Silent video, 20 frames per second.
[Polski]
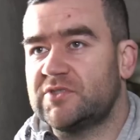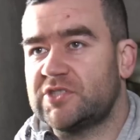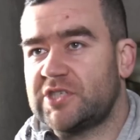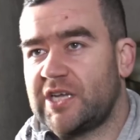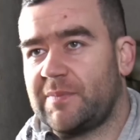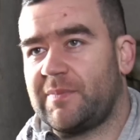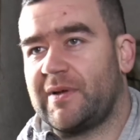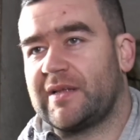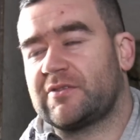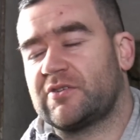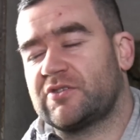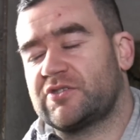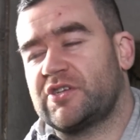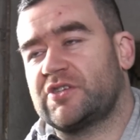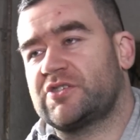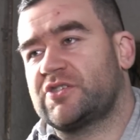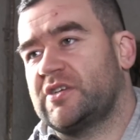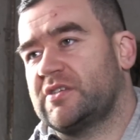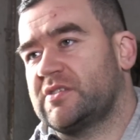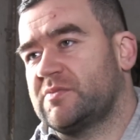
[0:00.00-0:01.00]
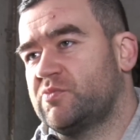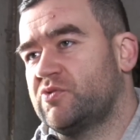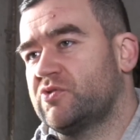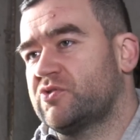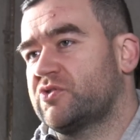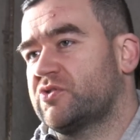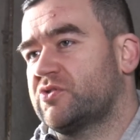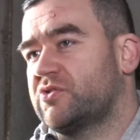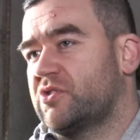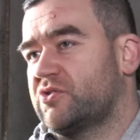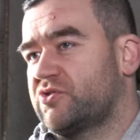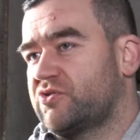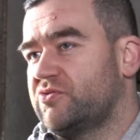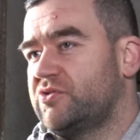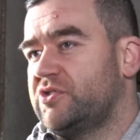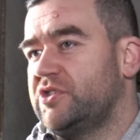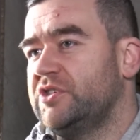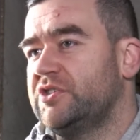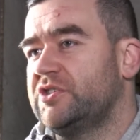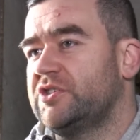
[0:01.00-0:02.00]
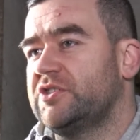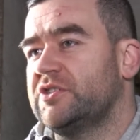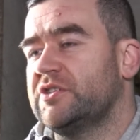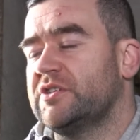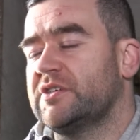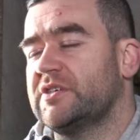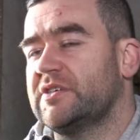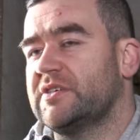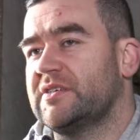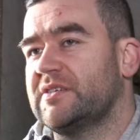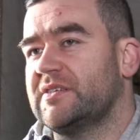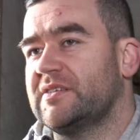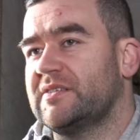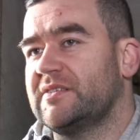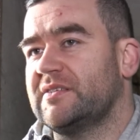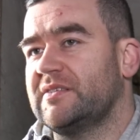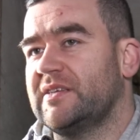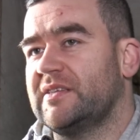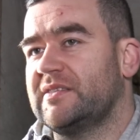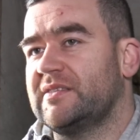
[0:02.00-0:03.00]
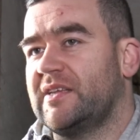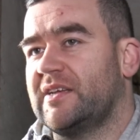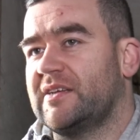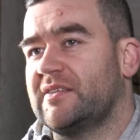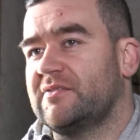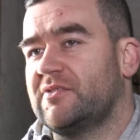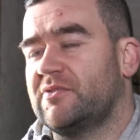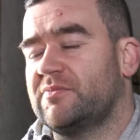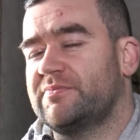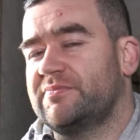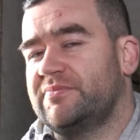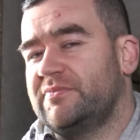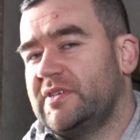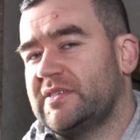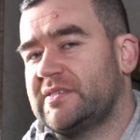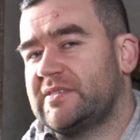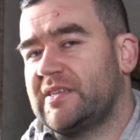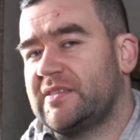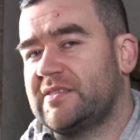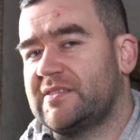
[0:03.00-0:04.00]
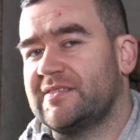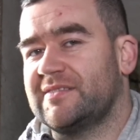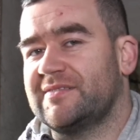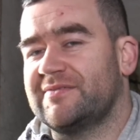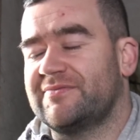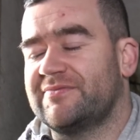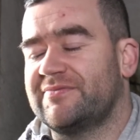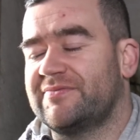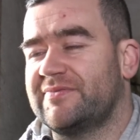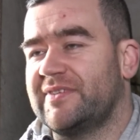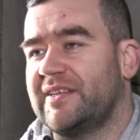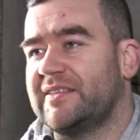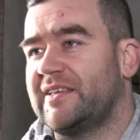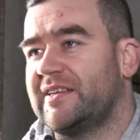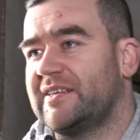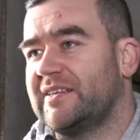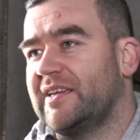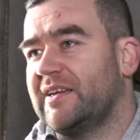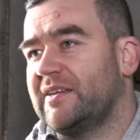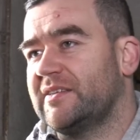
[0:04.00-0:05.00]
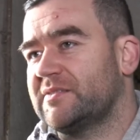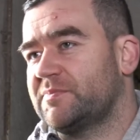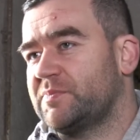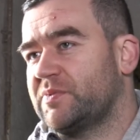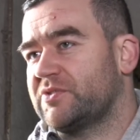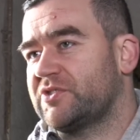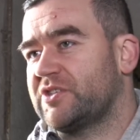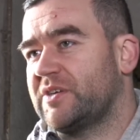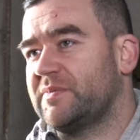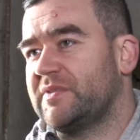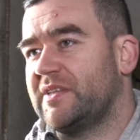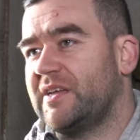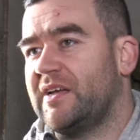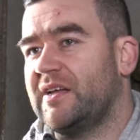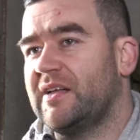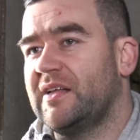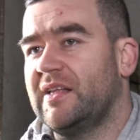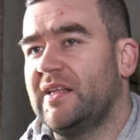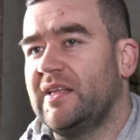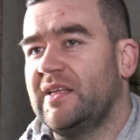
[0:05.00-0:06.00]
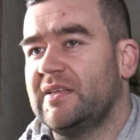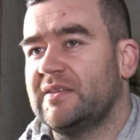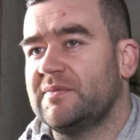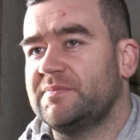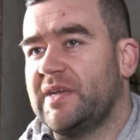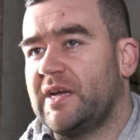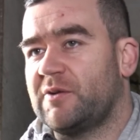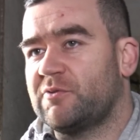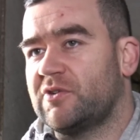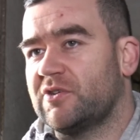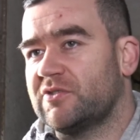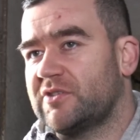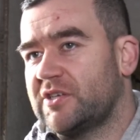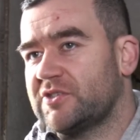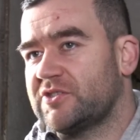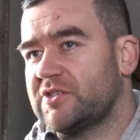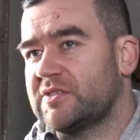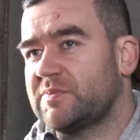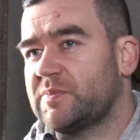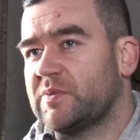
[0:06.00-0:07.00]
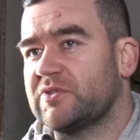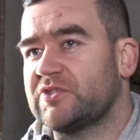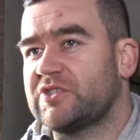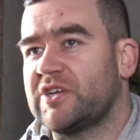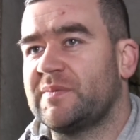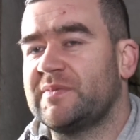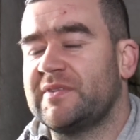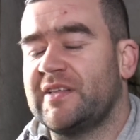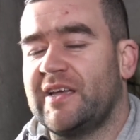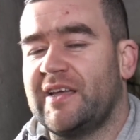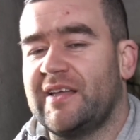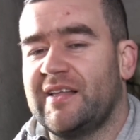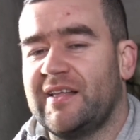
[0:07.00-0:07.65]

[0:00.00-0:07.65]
Trzeba troszeczkę zbóż dorzucić, jednak no, niestety energia jest potrzebna białko też jest potrzebne.